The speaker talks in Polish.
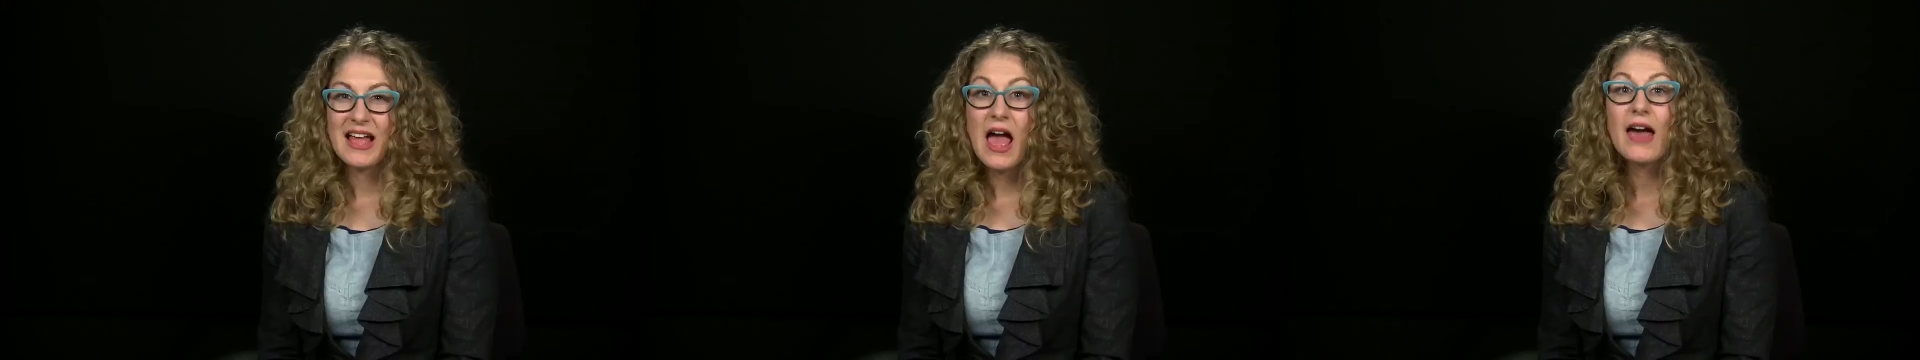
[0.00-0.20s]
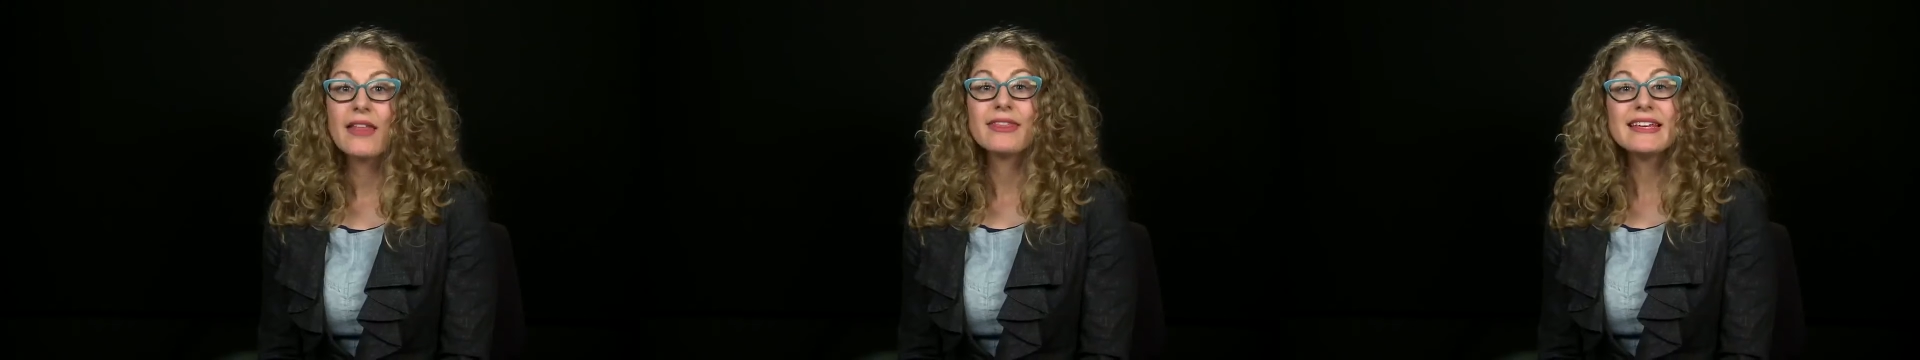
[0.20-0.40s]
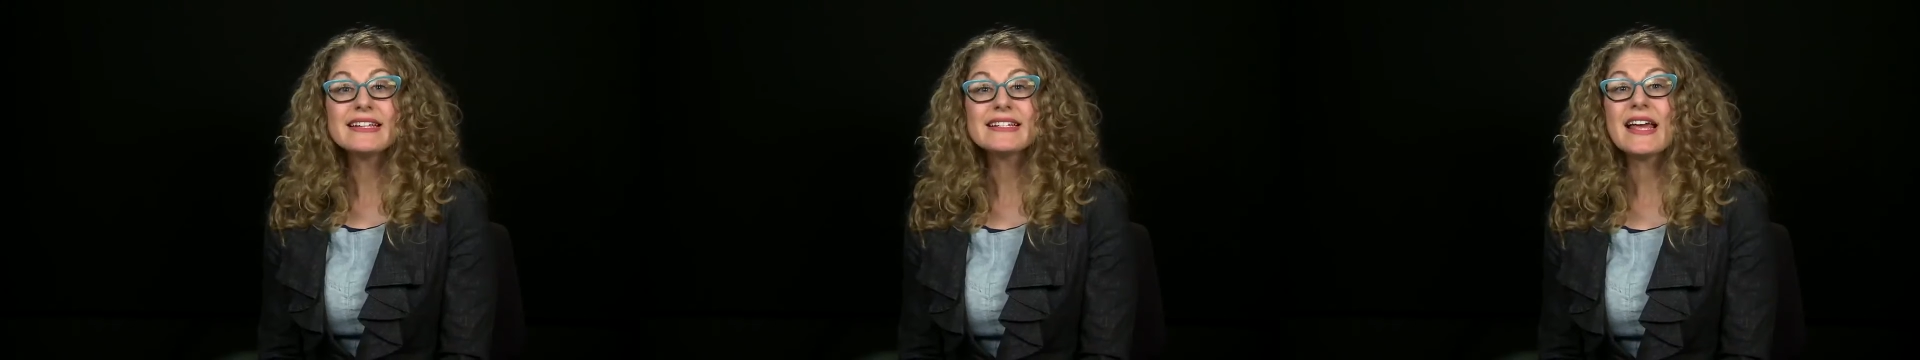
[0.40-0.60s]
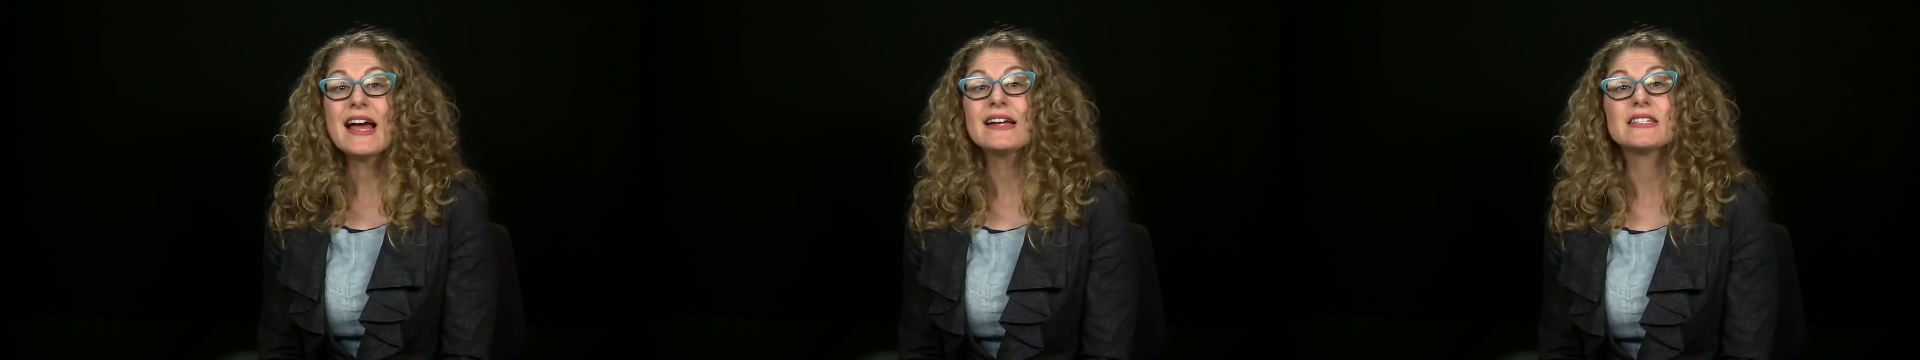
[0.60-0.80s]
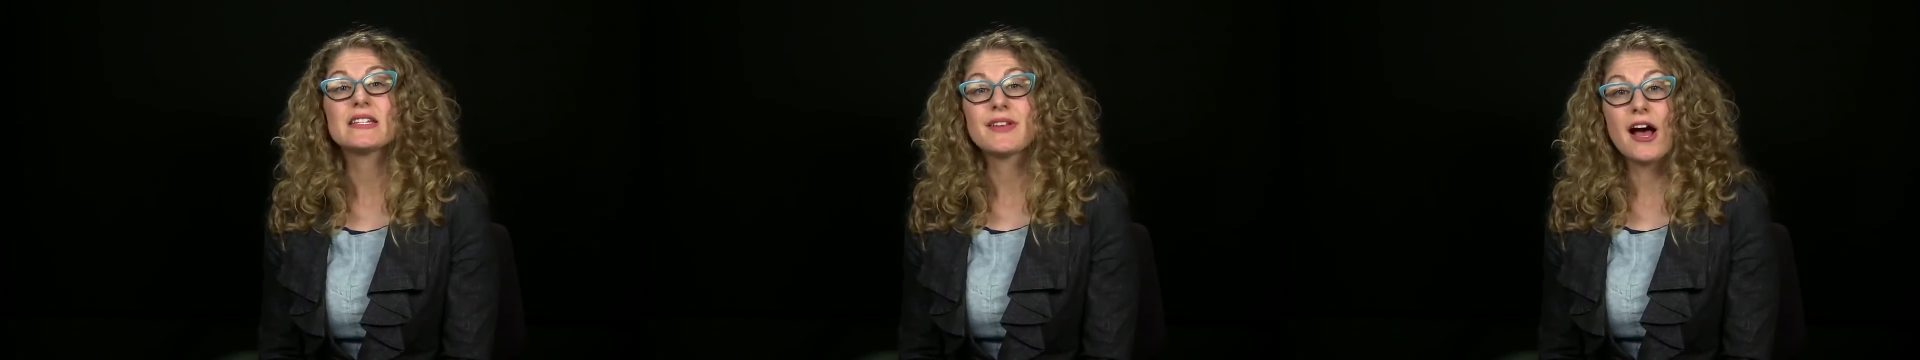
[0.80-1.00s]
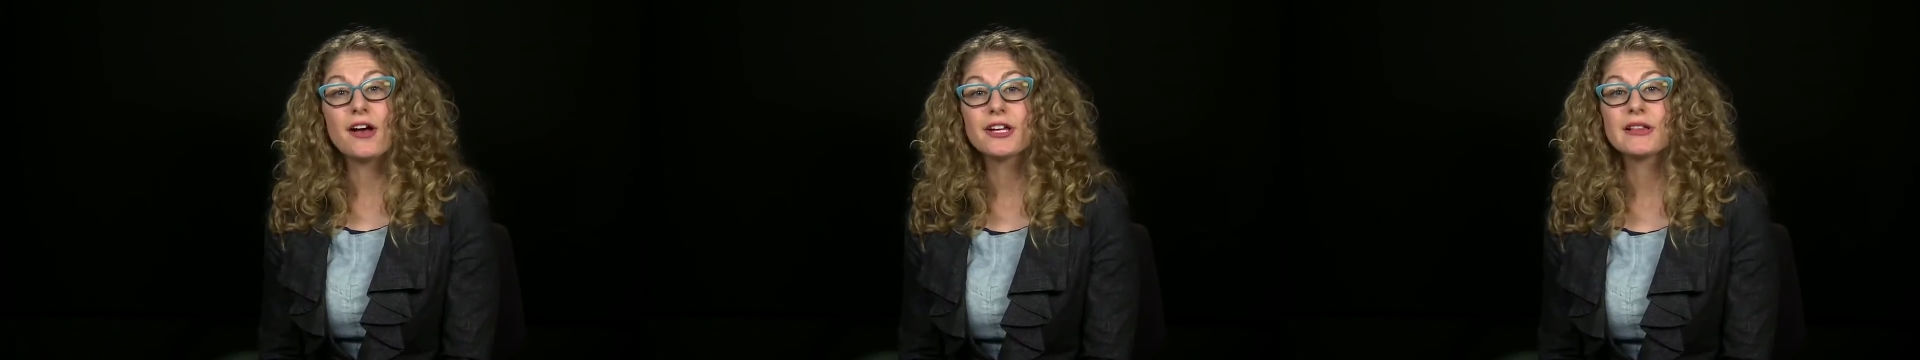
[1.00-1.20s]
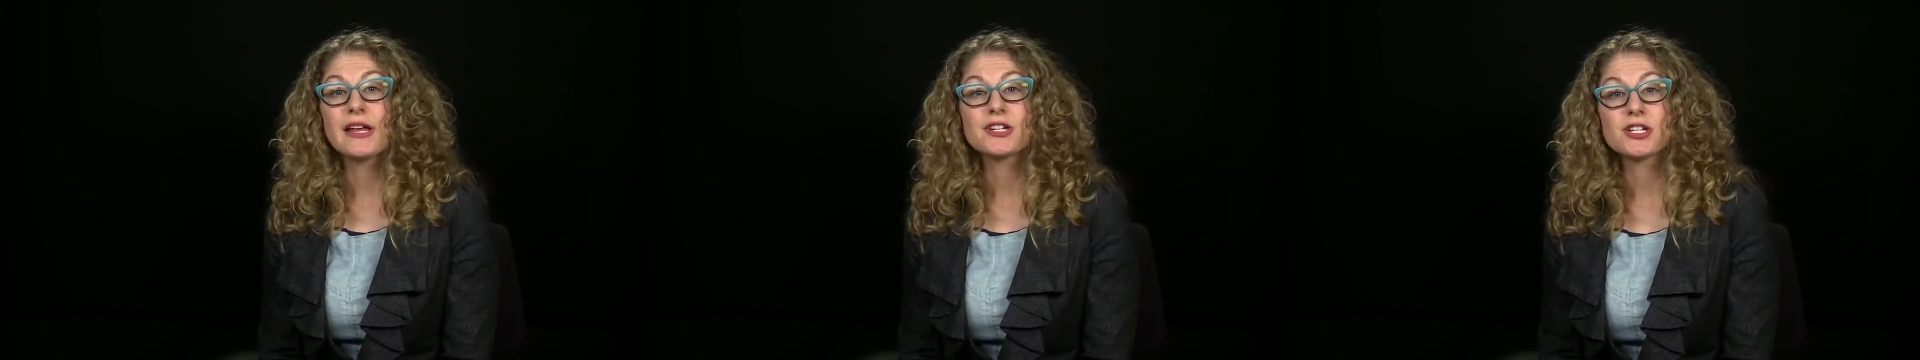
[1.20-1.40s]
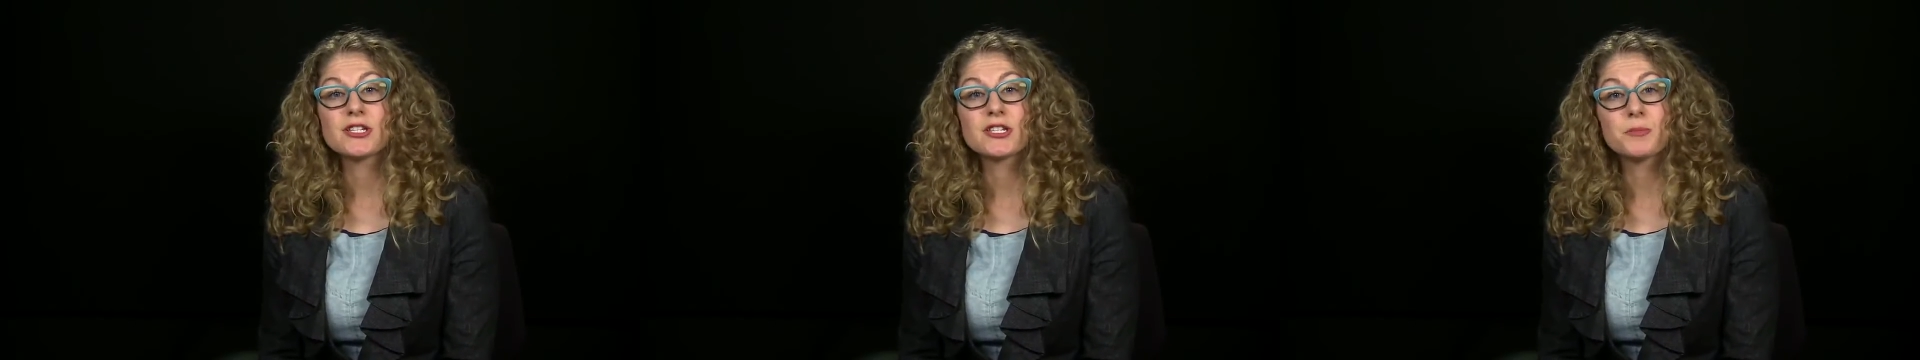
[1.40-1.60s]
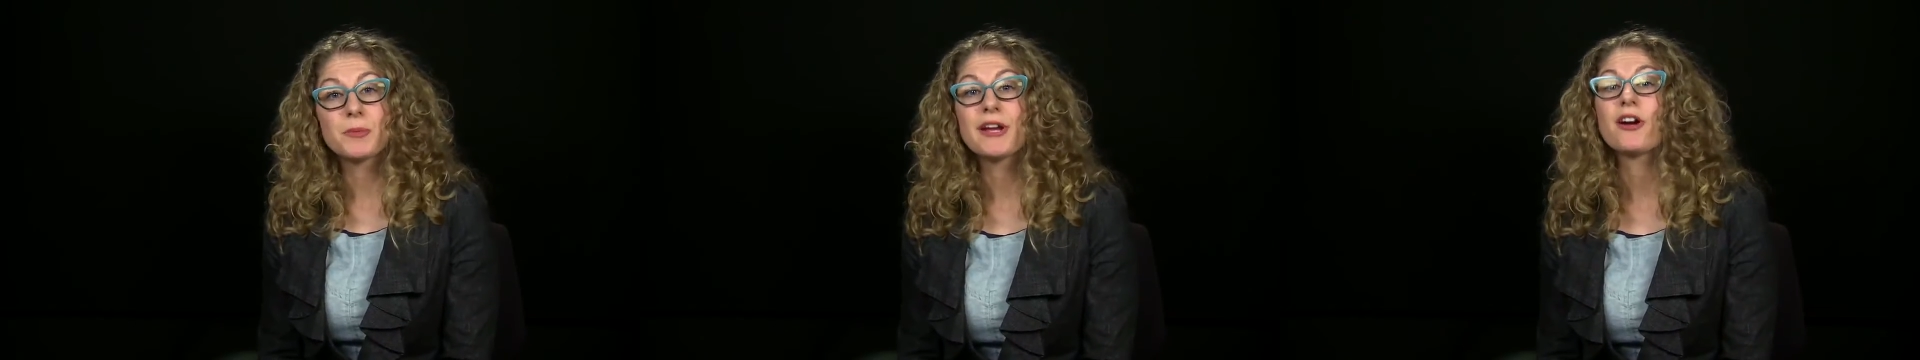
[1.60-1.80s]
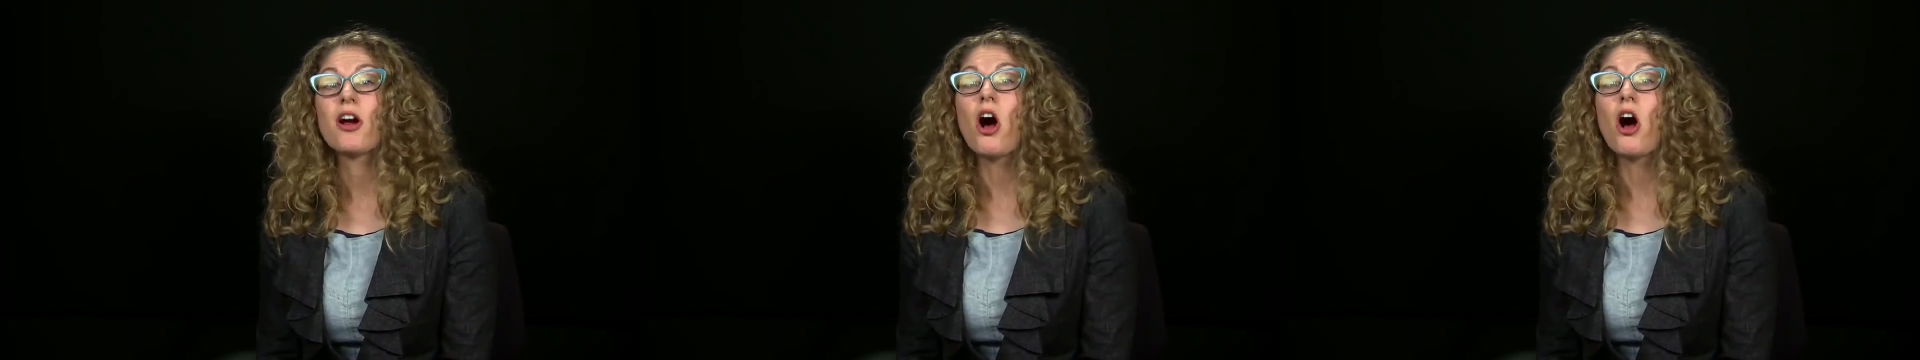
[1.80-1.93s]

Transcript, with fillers: zaledwie 10 różnych obiektów.